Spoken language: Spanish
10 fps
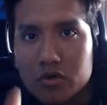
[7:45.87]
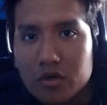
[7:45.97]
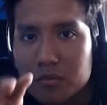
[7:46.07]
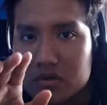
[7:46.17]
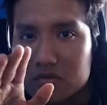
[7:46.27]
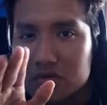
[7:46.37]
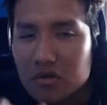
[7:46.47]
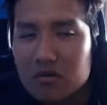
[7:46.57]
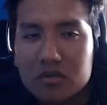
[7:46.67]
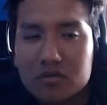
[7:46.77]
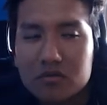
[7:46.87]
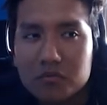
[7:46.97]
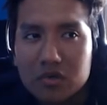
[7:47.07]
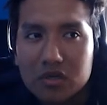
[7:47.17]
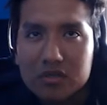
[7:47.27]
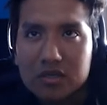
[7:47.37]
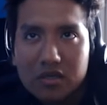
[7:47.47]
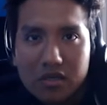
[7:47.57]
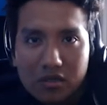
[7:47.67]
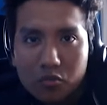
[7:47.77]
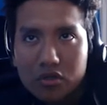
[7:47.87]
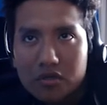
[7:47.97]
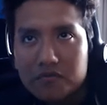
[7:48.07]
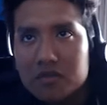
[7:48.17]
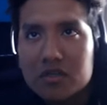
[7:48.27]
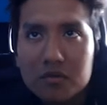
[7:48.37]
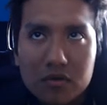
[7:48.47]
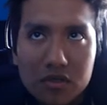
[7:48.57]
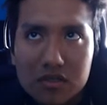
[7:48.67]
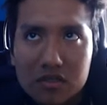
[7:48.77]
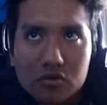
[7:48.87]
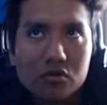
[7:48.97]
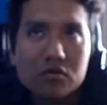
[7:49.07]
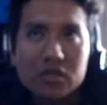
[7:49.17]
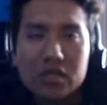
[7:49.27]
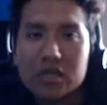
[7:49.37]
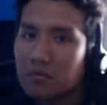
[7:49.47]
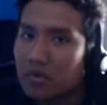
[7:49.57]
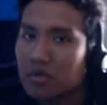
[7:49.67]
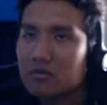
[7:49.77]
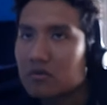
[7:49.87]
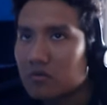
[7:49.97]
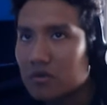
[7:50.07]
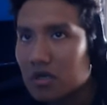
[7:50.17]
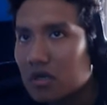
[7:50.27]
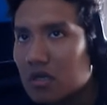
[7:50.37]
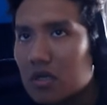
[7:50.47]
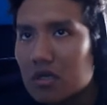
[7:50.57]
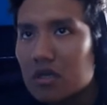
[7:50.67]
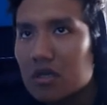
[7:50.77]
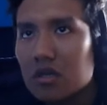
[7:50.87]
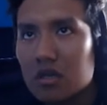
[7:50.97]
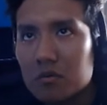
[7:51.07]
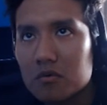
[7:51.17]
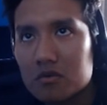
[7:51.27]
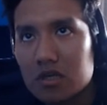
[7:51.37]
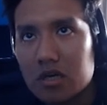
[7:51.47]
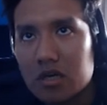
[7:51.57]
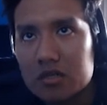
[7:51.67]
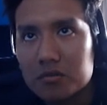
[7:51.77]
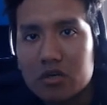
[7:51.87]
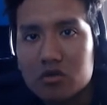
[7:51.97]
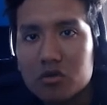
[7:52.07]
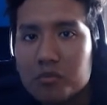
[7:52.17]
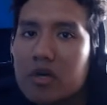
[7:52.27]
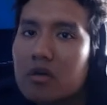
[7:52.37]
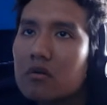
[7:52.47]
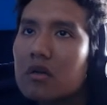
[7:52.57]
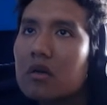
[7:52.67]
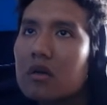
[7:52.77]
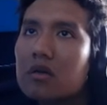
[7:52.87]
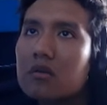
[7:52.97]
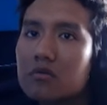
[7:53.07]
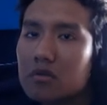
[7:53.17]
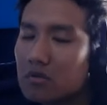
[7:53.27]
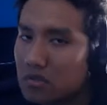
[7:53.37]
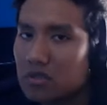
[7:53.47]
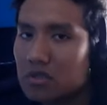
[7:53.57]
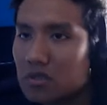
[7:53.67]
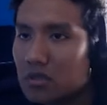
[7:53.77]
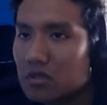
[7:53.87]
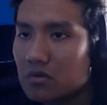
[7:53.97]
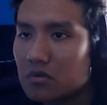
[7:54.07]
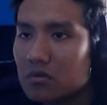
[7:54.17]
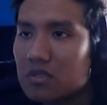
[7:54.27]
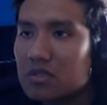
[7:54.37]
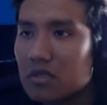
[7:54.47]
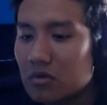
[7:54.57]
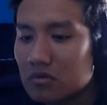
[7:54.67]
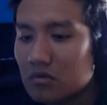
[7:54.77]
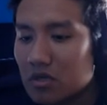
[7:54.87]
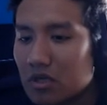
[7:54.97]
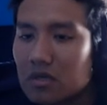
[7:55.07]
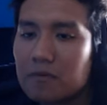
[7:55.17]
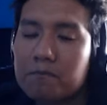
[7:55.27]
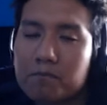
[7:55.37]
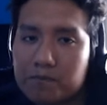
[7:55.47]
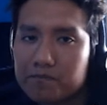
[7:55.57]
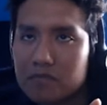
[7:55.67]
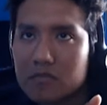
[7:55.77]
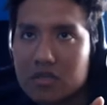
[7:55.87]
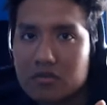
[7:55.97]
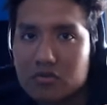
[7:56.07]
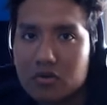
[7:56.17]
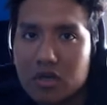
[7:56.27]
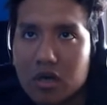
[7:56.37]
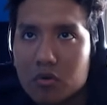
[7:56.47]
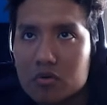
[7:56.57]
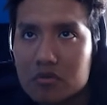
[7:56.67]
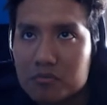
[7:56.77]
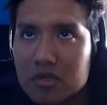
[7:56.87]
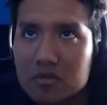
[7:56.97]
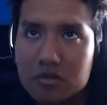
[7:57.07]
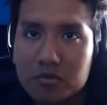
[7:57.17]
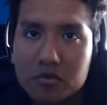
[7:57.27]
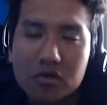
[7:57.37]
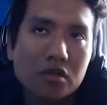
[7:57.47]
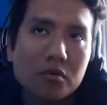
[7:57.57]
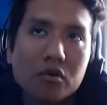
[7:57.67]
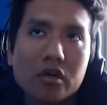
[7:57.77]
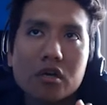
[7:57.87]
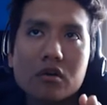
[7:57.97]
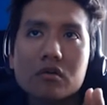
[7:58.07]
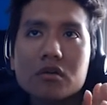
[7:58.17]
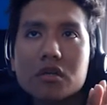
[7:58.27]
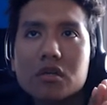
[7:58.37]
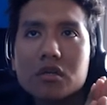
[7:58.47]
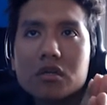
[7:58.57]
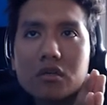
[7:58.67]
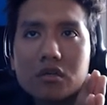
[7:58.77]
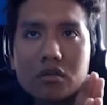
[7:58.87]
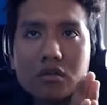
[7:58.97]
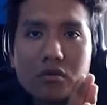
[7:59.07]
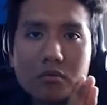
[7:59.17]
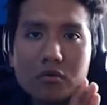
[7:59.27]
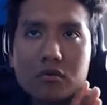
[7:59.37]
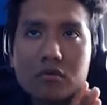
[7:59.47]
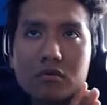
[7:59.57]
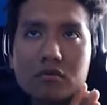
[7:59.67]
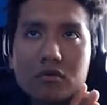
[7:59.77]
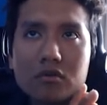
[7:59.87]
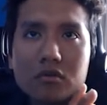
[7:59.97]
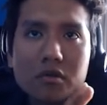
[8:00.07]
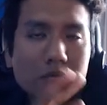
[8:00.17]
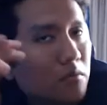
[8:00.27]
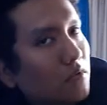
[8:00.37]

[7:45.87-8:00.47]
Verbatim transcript: me he encontrado que me estanqué muy difícil. Necesito seguir ampliándolos para, digamos, llegar a experto. Pero la continuación de este video va a ser cuando ya estoy a unos pasos de poder desbloquearlo. Y, como, y con qué Pokémon